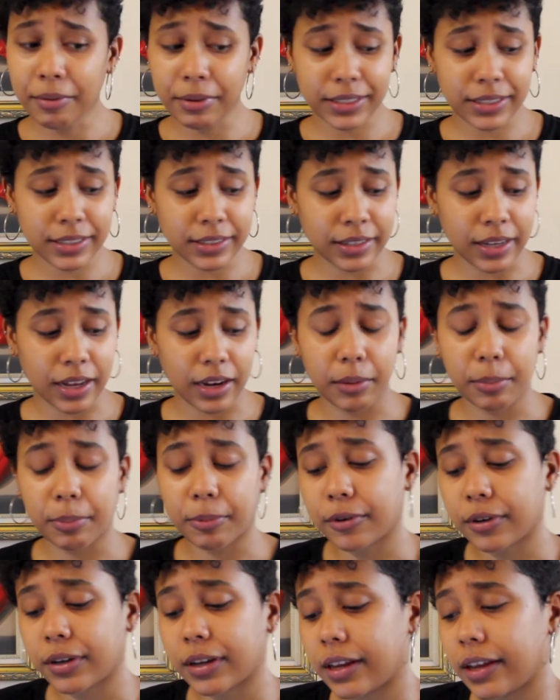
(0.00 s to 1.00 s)
a ver si sale,
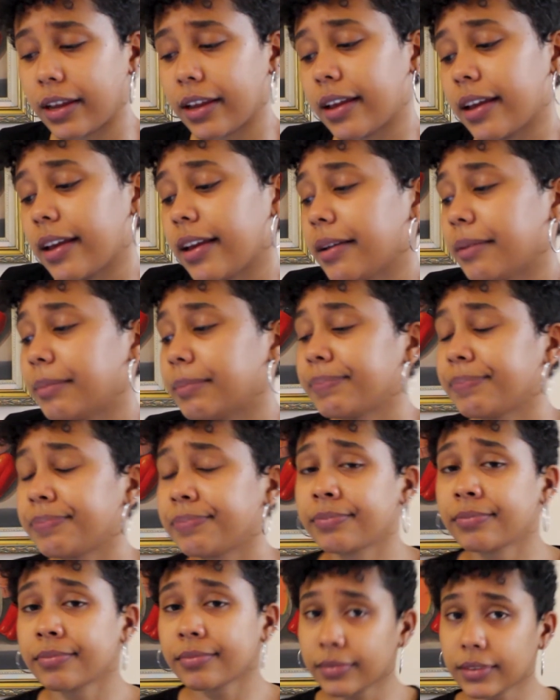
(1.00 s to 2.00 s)
porque que
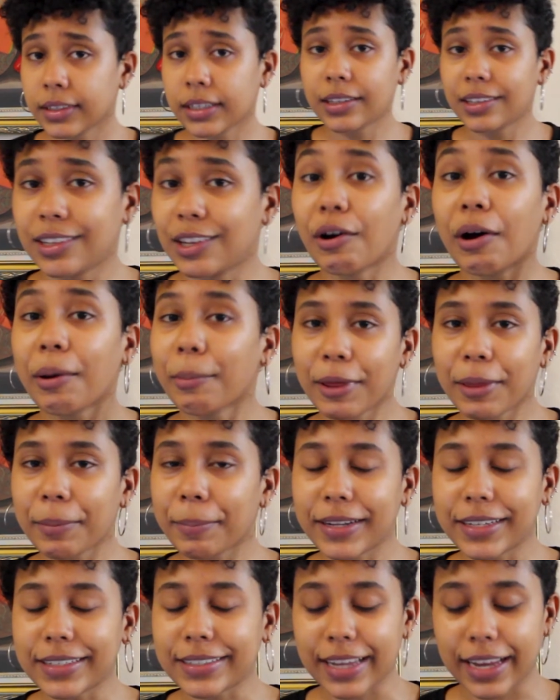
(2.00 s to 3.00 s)
no vamos a
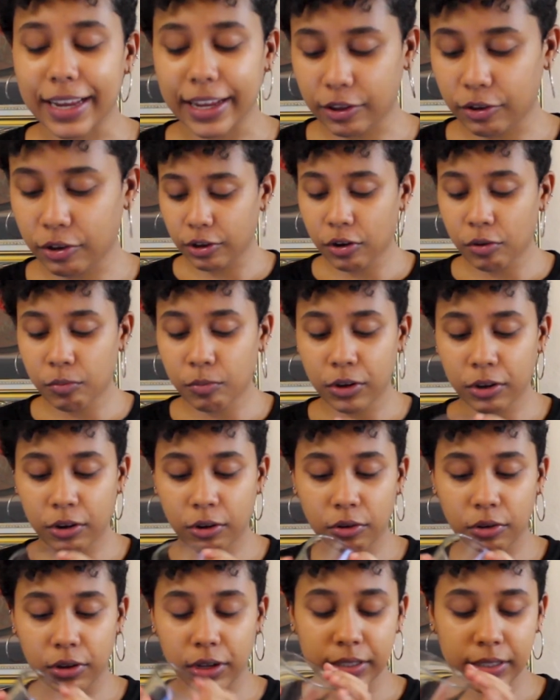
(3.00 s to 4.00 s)
felicidad, esto. Como
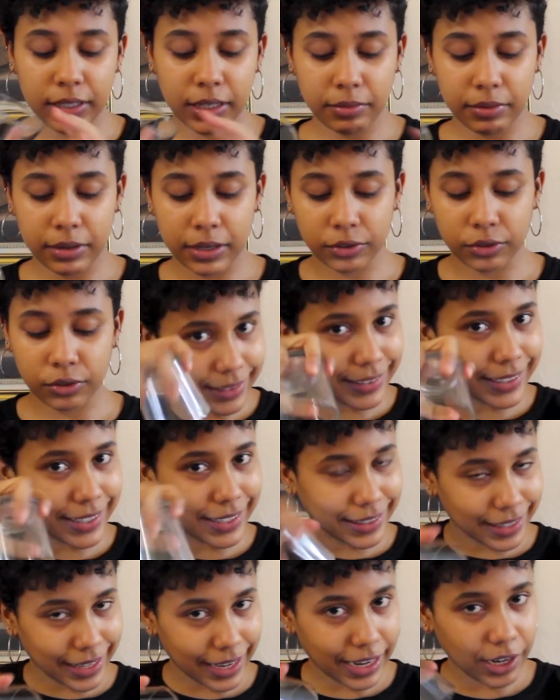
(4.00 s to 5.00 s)
con este vaso,
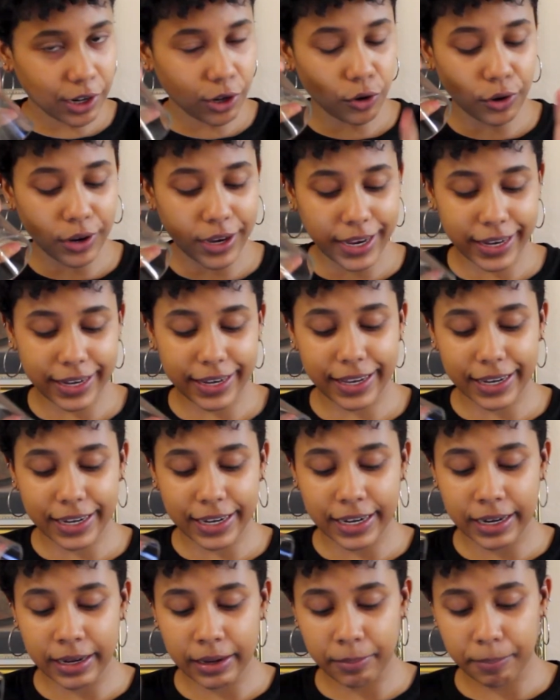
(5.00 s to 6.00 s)
insertarlo en
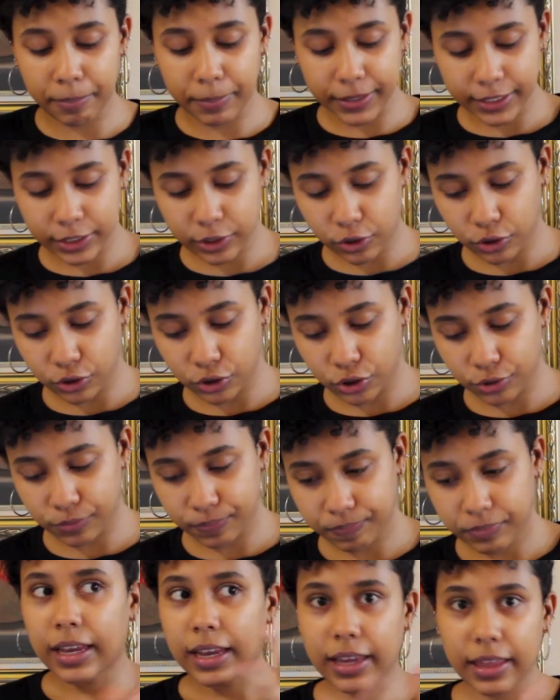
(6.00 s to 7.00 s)
el bizcocho,
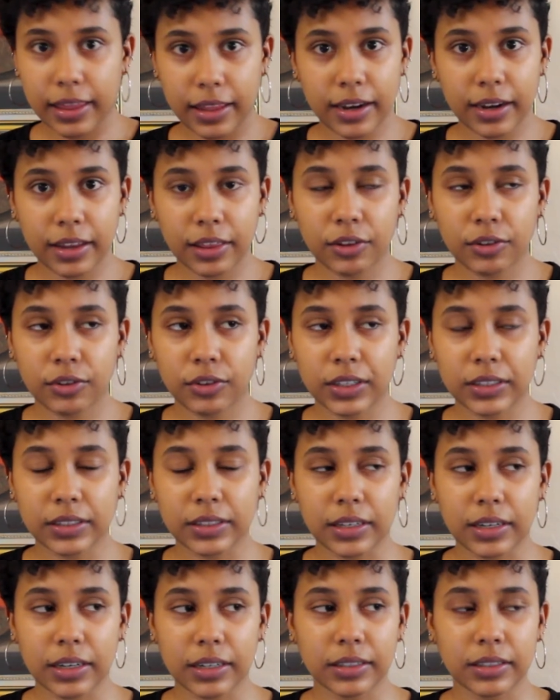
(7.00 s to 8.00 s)
que queda en redondo y
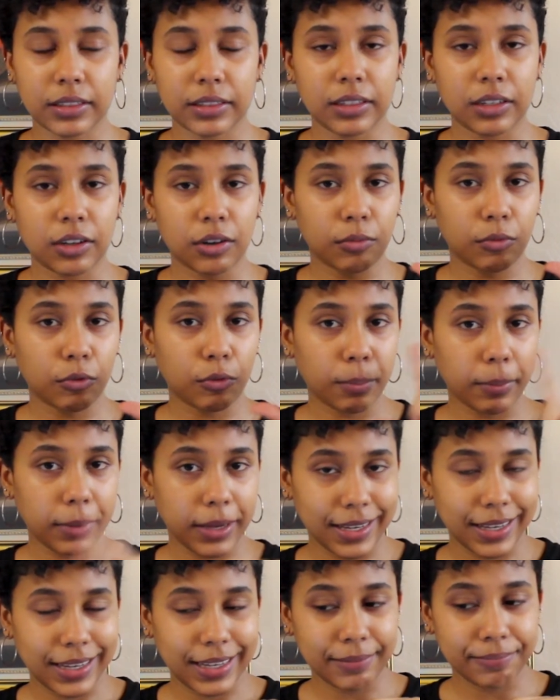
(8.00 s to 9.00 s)
hacer así como
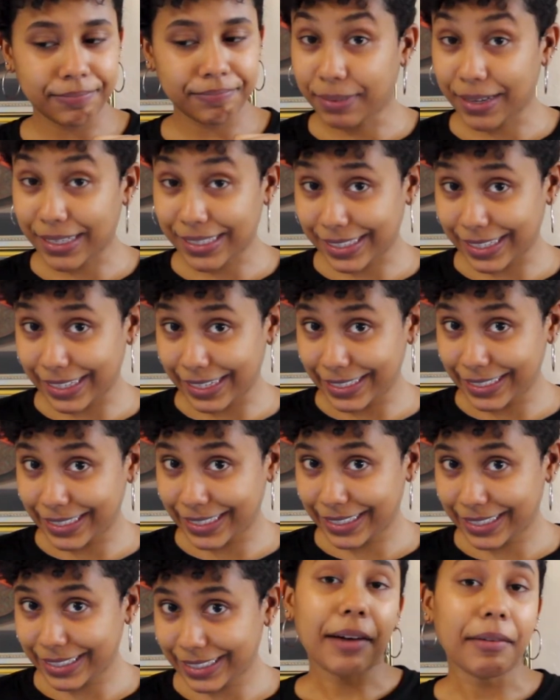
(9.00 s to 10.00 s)
mini
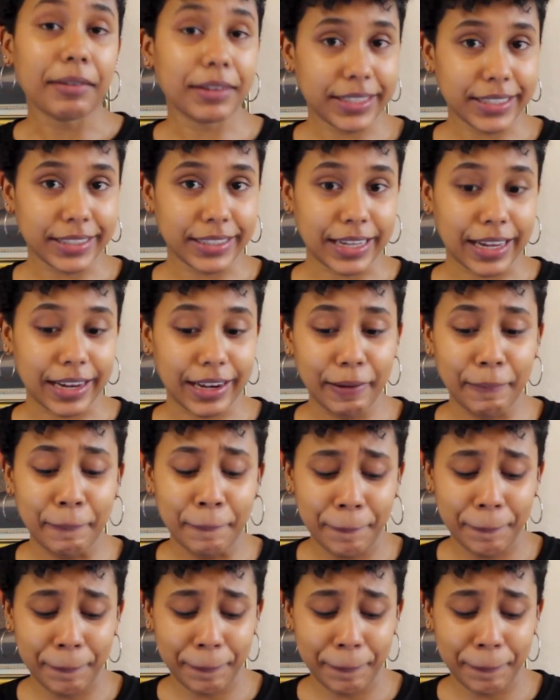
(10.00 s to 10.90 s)
pasteles. A ver si sale.